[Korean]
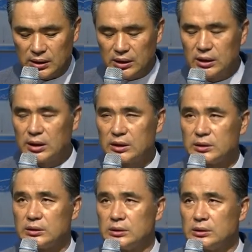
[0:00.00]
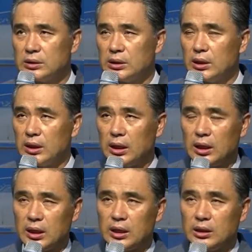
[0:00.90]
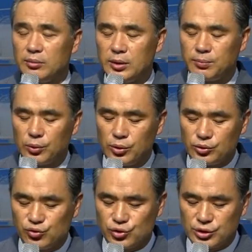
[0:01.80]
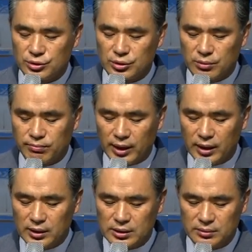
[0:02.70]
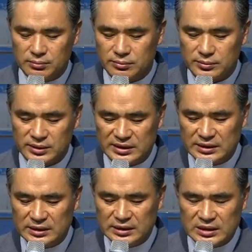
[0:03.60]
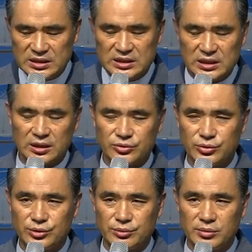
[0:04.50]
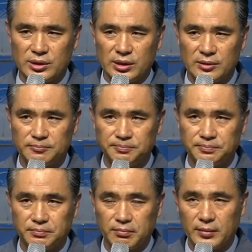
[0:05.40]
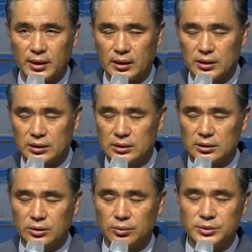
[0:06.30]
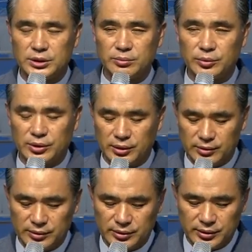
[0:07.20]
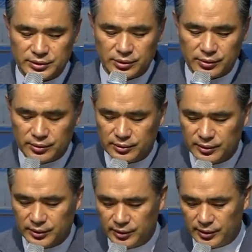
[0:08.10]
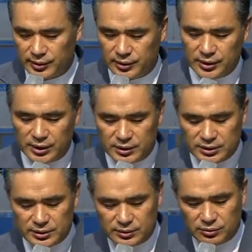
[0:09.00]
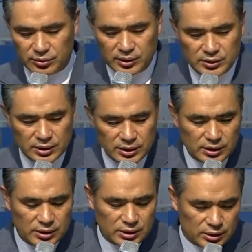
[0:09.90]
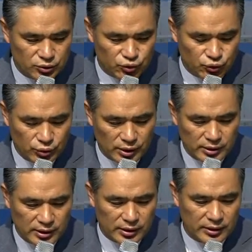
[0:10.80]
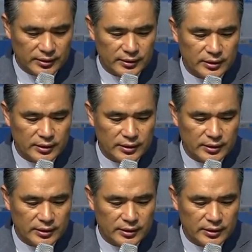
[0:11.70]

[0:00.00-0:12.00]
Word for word: 인간은 하나님이 보여주시는 것만큼 인식할 수 있습니다. 그걸 넘지를 못해요. 그래서 이 계시는 굉장히 중요한데